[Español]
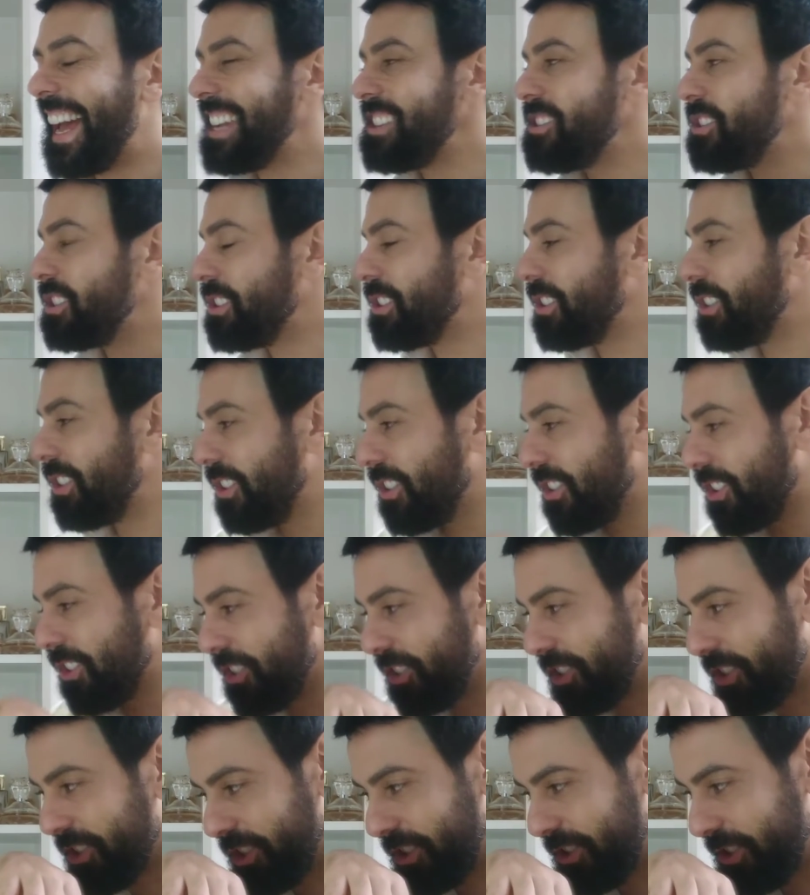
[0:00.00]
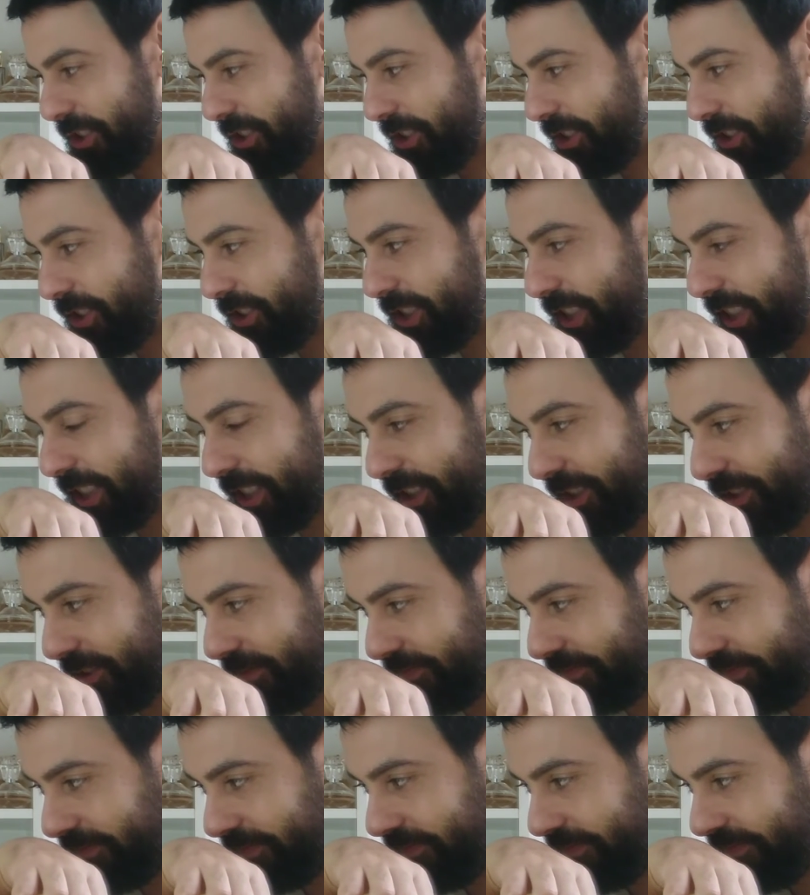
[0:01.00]
Ay, yo esto lo conozco, yo esto lo
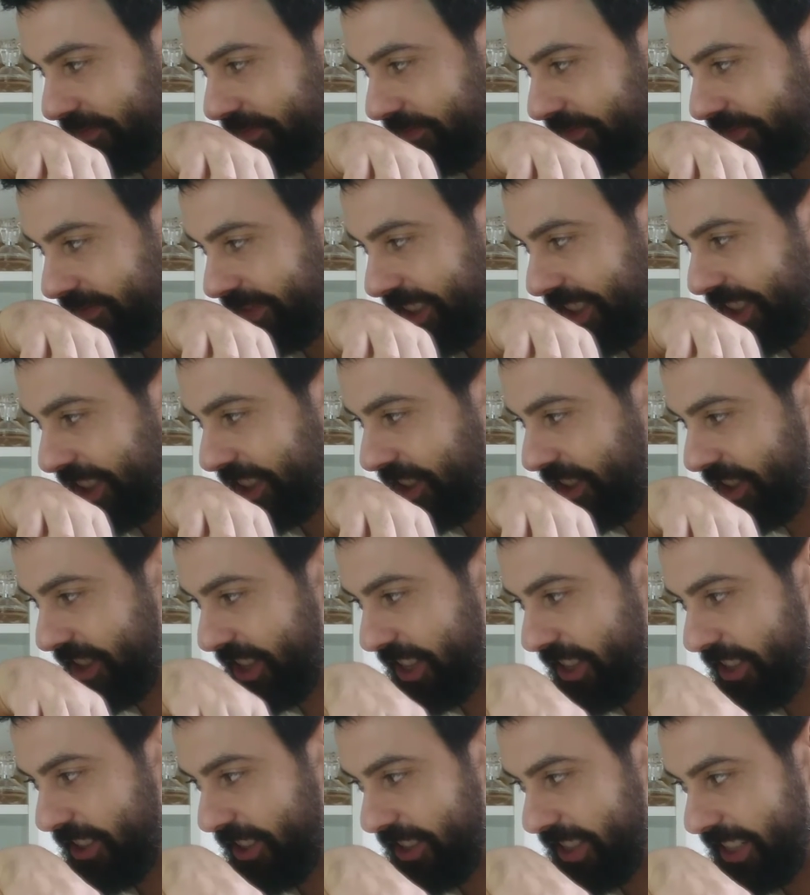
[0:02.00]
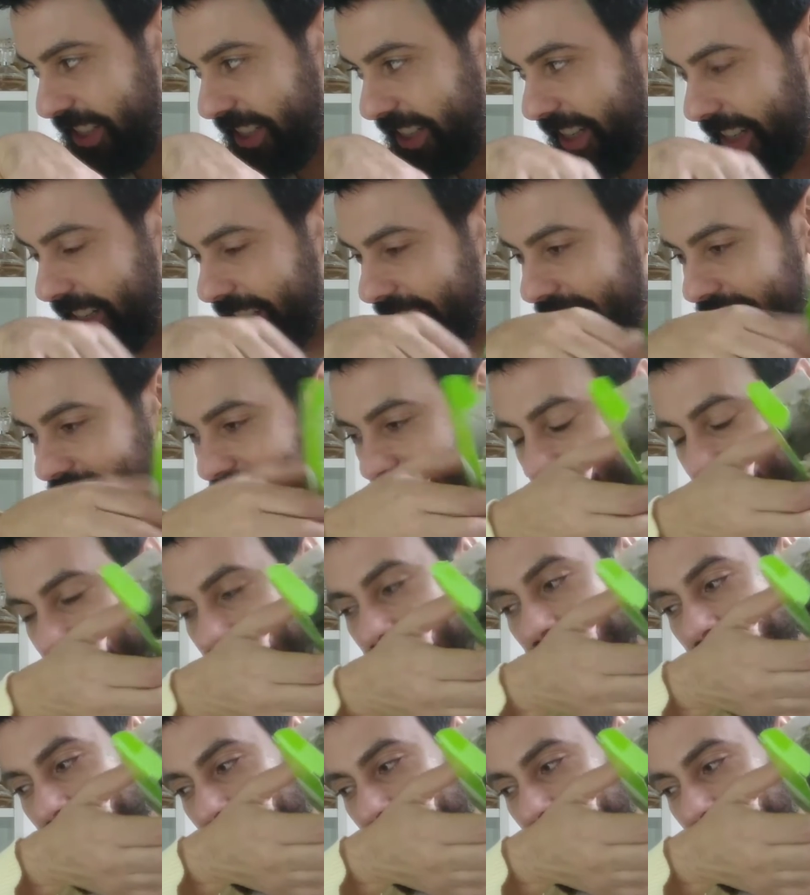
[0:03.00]
tengo. Chicos, chicos, chicas.